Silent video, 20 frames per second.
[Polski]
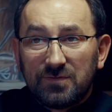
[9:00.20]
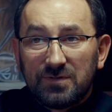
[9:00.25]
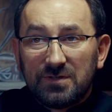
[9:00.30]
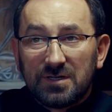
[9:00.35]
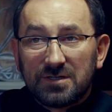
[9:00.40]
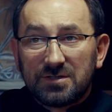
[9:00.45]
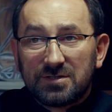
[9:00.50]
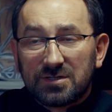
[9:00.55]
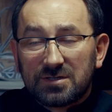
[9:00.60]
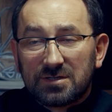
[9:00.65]

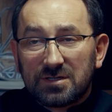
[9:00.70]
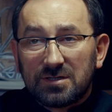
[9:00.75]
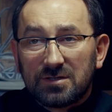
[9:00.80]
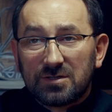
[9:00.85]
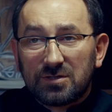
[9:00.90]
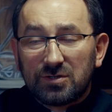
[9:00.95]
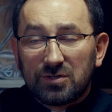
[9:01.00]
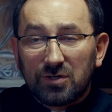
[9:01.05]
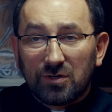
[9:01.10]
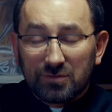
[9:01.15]
widać, że
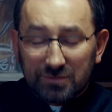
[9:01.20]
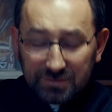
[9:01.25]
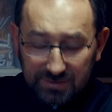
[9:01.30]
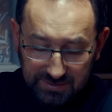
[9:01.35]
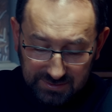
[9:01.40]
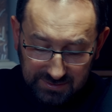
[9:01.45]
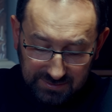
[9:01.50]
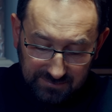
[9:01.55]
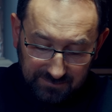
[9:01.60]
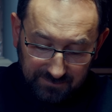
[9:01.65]
ten
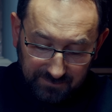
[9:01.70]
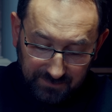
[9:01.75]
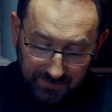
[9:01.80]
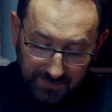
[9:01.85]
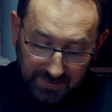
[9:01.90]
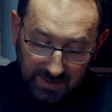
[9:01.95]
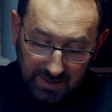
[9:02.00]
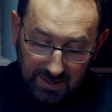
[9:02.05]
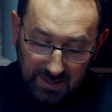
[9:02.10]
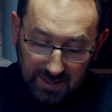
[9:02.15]
ksiądz
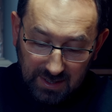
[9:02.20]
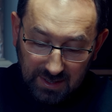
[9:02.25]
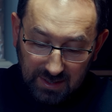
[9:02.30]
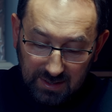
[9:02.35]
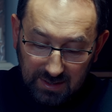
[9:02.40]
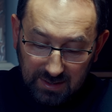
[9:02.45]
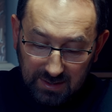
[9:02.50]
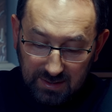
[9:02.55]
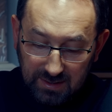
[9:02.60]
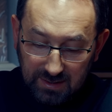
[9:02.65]

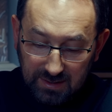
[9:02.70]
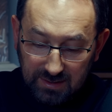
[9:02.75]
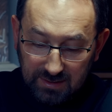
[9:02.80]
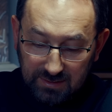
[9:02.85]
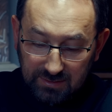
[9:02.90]
e,